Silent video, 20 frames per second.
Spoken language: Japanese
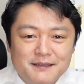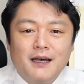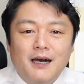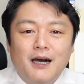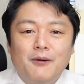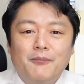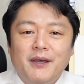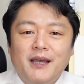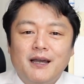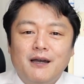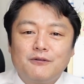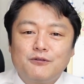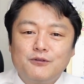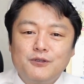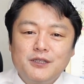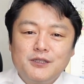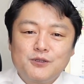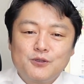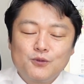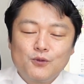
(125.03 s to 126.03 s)
雨が降
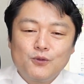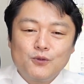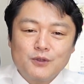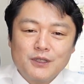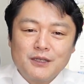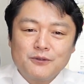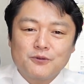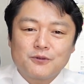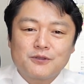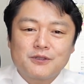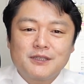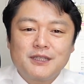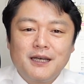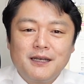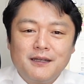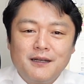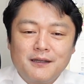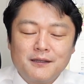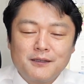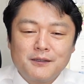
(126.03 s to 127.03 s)
りそうだと伝
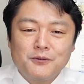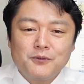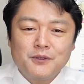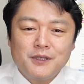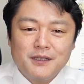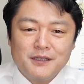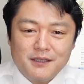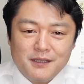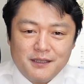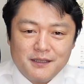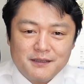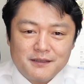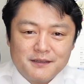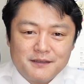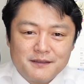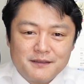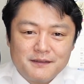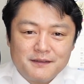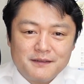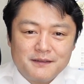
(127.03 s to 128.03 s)
えられた時に、
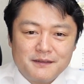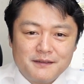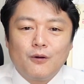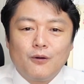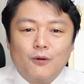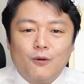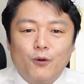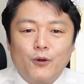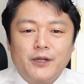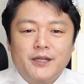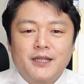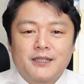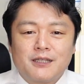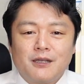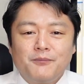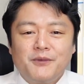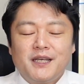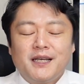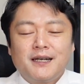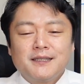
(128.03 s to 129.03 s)
折りた
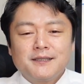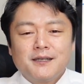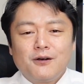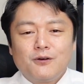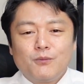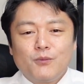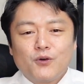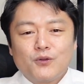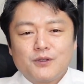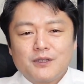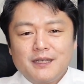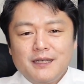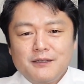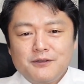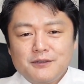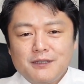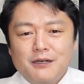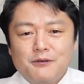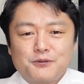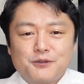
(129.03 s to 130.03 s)
たみ傘を持ってい
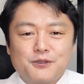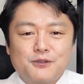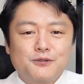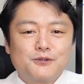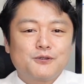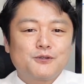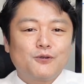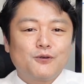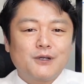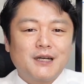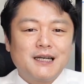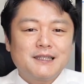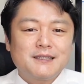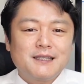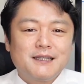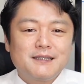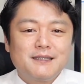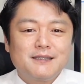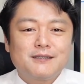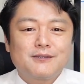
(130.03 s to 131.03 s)
くか、普通の
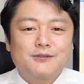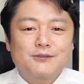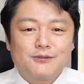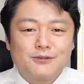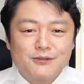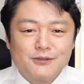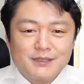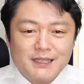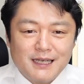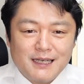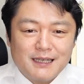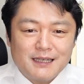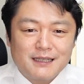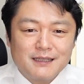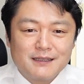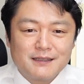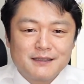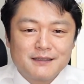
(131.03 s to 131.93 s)
傘にするか、